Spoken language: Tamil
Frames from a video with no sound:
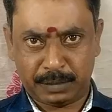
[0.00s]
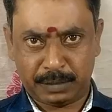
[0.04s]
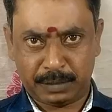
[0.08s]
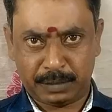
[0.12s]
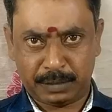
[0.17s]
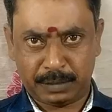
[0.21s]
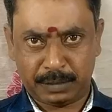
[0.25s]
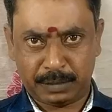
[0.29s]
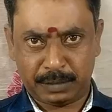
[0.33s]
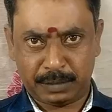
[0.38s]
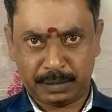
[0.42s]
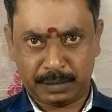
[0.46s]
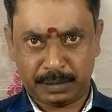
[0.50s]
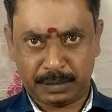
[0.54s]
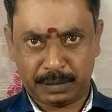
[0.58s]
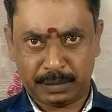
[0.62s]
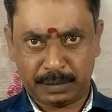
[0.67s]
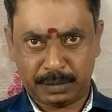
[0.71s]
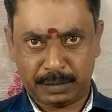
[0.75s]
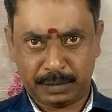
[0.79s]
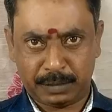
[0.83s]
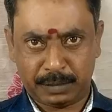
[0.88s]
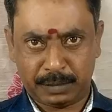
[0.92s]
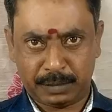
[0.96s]
பதினெட்டு
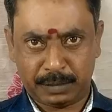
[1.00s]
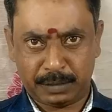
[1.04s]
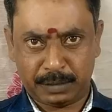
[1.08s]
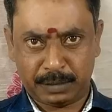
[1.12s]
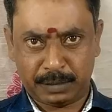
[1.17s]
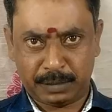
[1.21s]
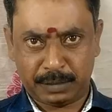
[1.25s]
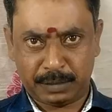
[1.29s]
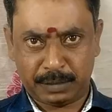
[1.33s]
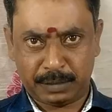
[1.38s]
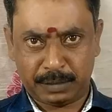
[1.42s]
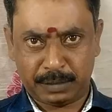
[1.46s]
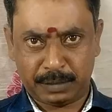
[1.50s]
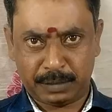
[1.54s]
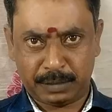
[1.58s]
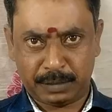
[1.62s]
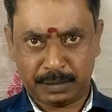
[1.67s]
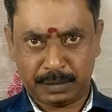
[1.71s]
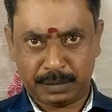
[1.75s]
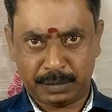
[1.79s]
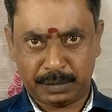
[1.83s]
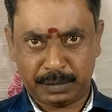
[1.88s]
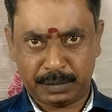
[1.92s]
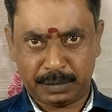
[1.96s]
பத்து இரண்டாயிரத்தி
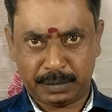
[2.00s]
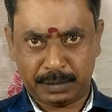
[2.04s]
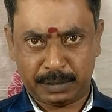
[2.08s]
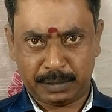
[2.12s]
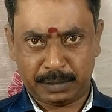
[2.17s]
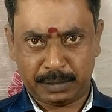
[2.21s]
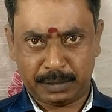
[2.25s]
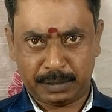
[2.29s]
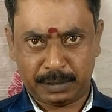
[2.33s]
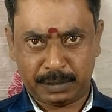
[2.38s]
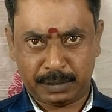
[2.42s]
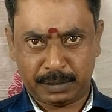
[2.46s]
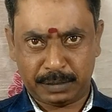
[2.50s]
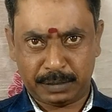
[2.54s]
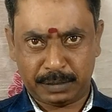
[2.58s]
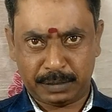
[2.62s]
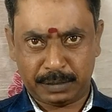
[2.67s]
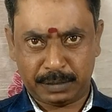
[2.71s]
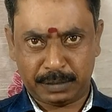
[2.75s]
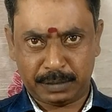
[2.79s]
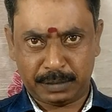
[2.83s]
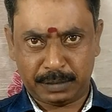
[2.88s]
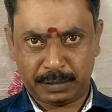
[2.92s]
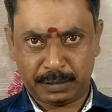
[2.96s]
பதினெட்டு முதல்
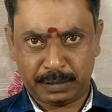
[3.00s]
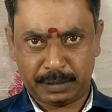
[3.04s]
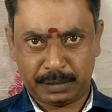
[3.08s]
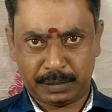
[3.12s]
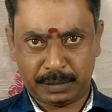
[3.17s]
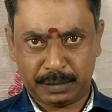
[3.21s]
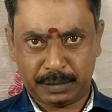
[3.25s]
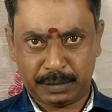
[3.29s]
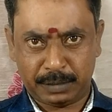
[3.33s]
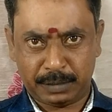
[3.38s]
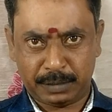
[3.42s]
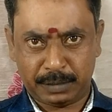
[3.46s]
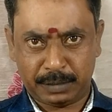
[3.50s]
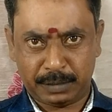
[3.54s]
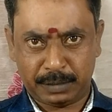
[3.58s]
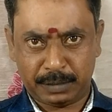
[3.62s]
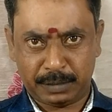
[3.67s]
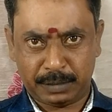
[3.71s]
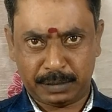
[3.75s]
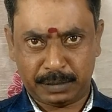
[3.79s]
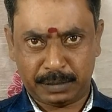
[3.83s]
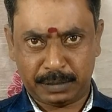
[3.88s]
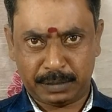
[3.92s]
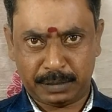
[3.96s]
பதினாறு பதினொன்று
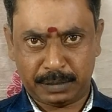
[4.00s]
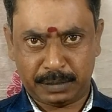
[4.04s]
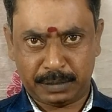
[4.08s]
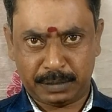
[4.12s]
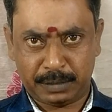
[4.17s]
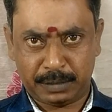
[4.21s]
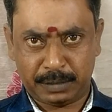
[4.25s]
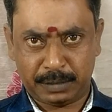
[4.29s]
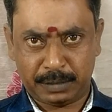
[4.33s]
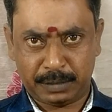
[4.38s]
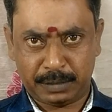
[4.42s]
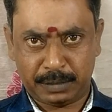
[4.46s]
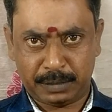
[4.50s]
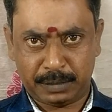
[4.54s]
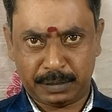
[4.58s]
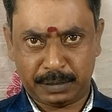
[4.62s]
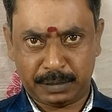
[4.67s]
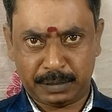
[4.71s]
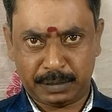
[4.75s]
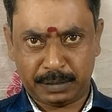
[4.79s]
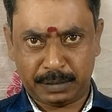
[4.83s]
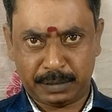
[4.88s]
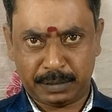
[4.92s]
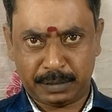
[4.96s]
இரண்டாயிரத்தி பதினெட்டு வரையான
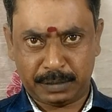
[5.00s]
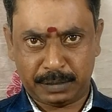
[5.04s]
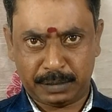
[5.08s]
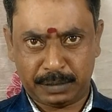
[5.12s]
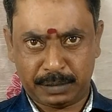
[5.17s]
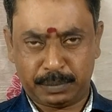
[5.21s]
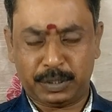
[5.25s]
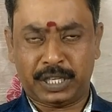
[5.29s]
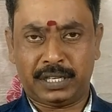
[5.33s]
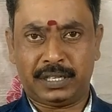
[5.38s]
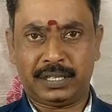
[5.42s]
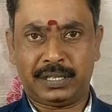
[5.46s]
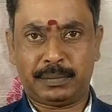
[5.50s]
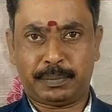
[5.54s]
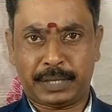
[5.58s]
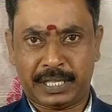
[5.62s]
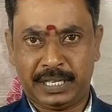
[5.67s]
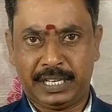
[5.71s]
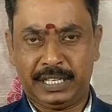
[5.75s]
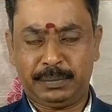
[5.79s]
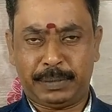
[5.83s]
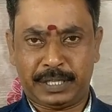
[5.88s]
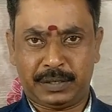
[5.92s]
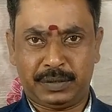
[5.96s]

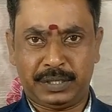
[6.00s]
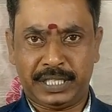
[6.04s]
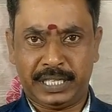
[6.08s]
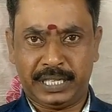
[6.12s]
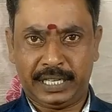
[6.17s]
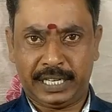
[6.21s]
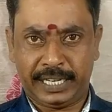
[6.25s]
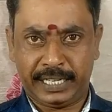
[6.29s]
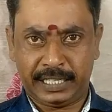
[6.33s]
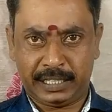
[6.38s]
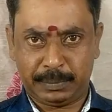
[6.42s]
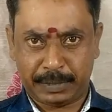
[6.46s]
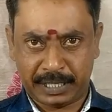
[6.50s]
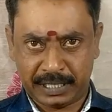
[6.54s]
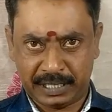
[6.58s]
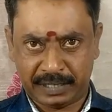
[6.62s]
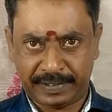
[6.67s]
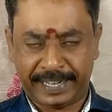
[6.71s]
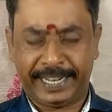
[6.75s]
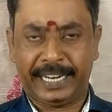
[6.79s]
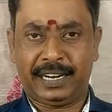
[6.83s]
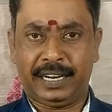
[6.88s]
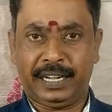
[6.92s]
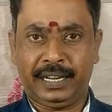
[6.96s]
ஐப்பசி மாத ராசி
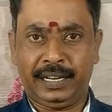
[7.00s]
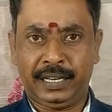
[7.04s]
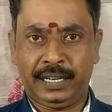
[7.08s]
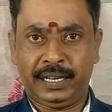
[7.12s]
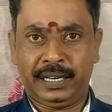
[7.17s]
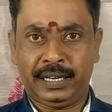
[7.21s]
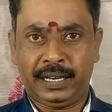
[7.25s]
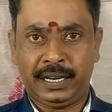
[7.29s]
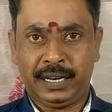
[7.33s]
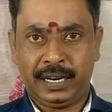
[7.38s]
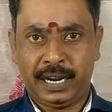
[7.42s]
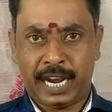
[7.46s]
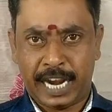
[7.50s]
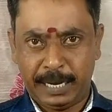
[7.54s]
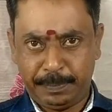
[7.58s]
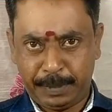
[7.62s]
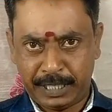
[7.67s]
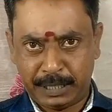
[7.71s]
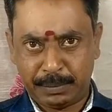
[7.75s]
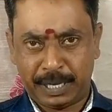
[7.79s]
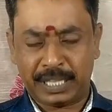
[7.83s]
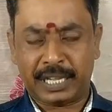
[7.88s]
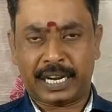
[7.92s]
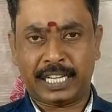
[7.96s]
பலன்களை பற்றி நாம்
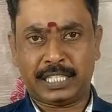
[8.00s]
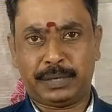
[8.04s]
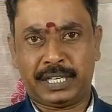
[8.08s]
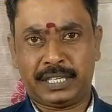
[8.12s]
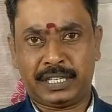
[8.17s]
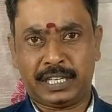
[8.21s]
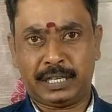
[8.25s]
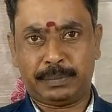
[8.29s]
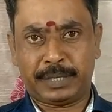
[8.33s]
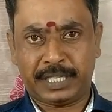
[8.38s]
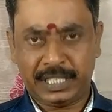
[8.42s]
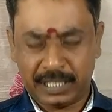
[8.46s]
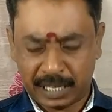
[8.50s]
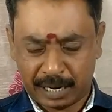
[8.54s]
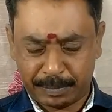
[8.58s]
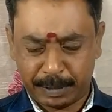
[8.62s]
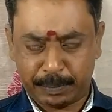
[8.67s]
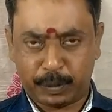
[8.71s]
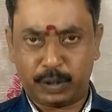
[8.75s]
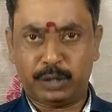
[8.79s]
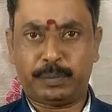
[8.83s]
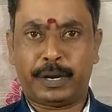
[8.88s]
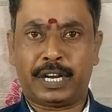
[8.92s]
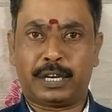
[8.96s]
இப்பொழுது பார்க்க போகின்றோம்
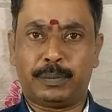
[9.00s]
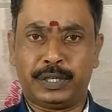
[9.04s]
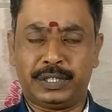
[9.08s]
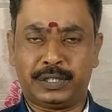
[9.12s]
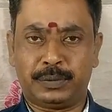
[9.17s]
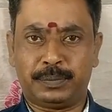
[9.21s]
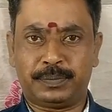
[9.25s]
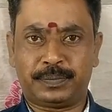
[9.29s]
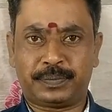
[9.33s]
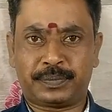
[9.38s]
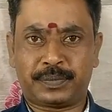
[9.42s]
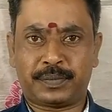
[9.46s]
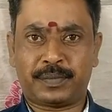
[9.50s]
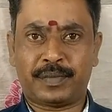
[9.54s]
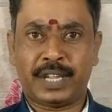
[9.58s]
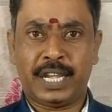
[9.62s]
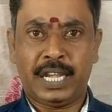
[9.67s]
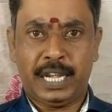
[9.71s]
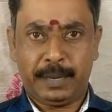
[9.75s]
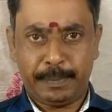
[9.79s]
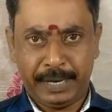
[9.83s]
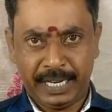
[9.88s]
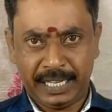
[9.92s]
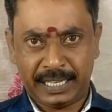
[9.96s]
மீன
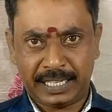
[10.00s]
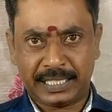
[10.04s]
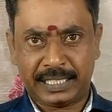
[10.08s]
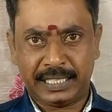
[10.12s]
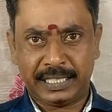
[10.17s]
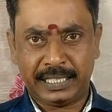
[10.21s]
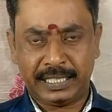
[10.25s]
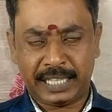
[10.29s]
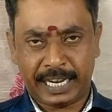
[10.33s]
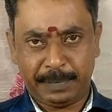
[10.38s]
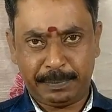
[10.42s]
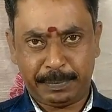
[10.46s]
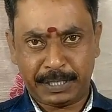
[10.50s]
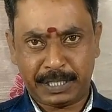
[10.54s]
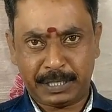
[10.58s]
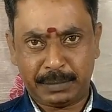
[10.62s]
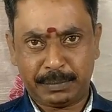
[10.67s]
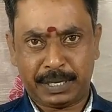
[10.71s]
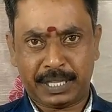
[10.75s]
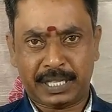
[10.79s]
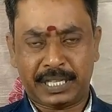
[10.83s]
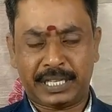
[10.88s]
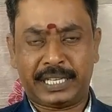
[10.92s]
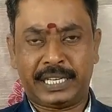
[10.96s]
ராசிக்கு இந்த ஐப்பசி
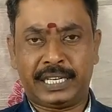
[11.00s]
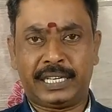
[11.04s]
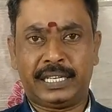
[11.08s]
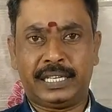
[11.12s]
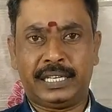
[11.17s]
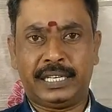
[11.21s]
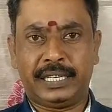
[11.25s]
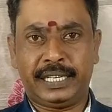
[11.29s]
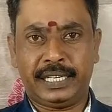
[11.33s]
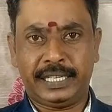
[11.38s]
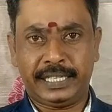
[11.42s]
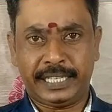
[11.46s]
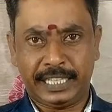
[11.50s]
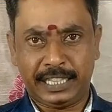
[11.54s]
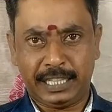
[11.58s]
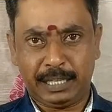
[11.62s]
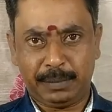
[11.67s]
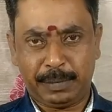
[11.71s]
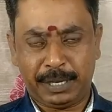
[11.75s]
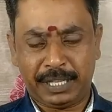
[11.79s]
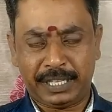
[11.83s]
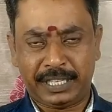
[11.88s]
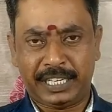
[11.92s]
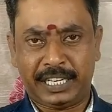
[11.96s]
மாத கிரக நிலைகள் எந்த
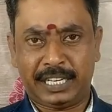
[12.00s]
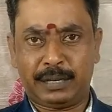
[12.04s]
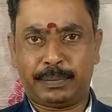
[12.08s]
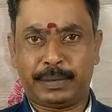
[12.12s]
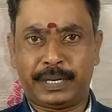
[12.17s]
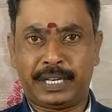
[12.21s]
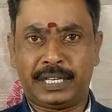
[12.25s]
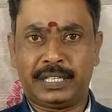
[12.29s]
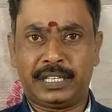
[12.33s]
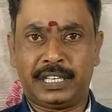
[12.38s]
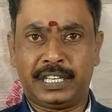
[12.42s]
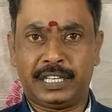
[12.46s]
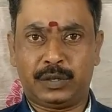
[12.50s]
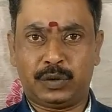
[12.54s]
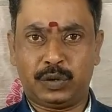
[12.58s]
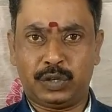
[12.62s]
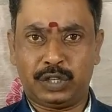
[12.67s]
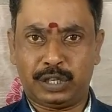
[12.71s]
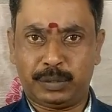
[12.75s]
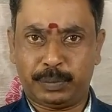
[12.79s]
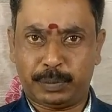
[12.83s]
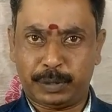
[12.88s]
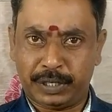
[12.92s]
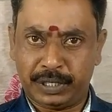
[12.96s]
மாதிரியான பலன்களை
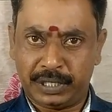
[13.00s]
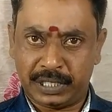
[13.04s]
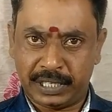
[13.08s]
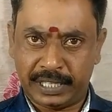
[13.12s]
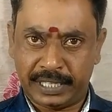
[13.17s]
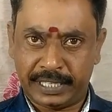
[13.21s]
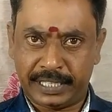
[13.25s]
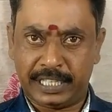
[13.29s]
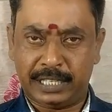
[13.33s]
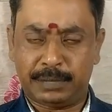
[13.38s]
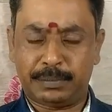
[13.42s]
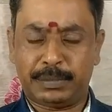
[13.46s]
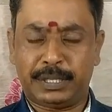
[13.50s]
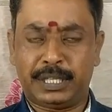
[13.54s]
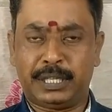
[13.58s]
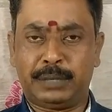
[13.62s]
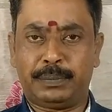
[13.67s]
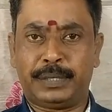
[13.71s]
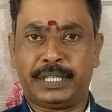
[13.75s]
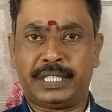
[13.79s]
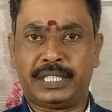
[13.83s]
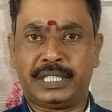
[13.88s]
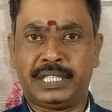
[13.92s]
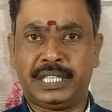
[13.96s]
கொடுக்கப் போகின்றன என்பதை
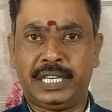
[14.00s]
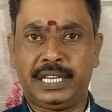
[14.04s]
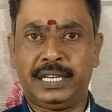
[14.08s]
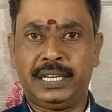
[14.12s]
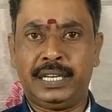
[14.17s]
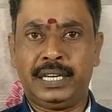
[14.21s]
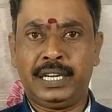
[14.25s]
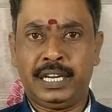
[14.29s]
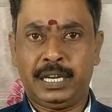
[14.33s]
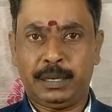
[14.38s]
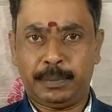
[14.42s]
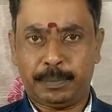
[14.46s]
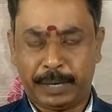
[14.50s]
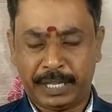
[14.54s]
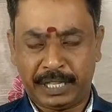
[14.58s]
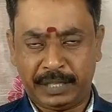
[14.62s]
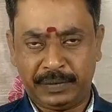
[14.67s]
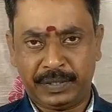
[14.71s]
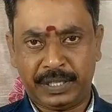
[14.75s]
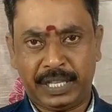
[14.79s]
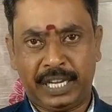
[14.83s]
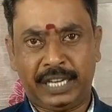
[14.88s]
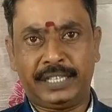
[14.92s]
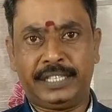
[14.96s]
பற்றிய
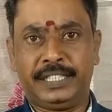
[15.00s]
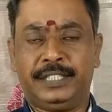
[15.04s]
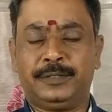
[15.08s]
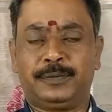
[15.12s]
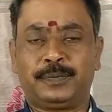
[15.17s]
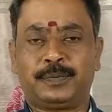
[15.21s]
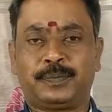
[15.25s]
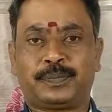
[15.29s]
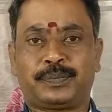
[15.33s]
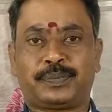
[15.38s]
பதிவு தான் இது